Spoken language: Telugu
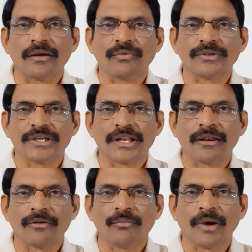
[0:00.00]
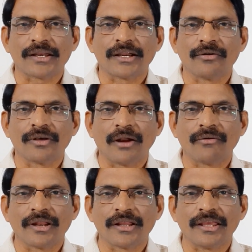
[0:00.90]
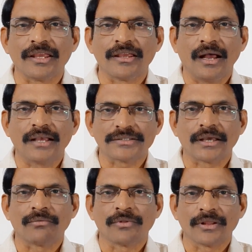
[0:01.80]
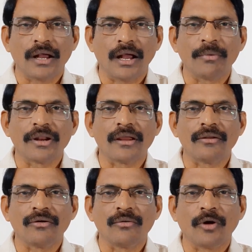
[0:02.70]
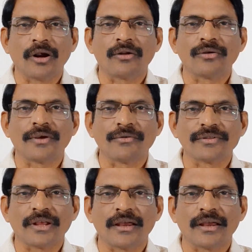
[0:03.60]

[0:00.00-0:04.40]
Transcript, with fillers: వచ్చే నెలలో మార్కెట్లోకి రావడానికి ఆస్కారం ఉంది అమెరికాలో మోడర్నో సంస్థ